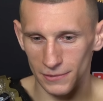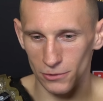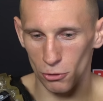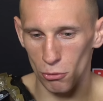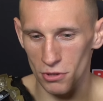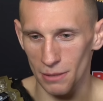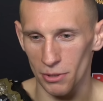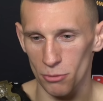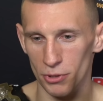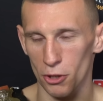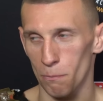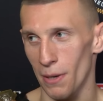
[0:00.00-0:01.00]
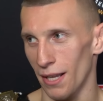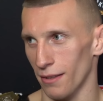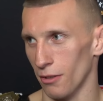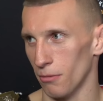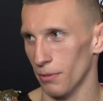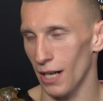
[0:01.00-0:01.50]
No kurczę, biliśmy się o
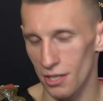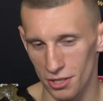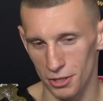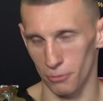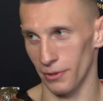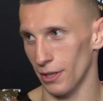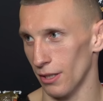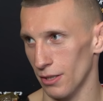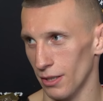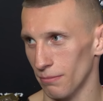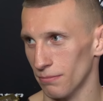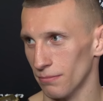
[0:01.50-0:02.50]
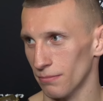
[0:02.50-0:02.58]
pas, no. Każdy chciał wygrać, nie?